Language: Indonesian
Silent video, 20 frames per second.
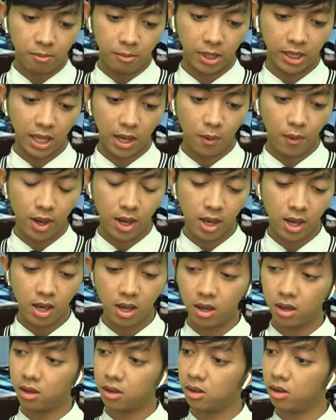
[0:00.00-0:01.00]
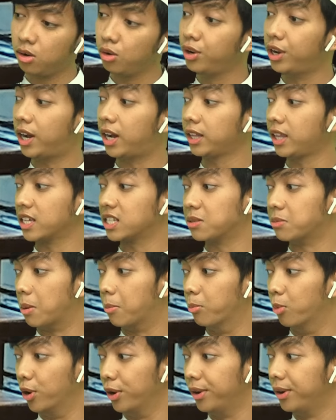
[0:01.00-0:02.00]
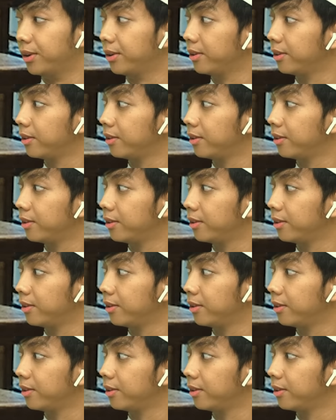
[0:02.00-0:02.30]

BTW, lu dekat ya sama mbun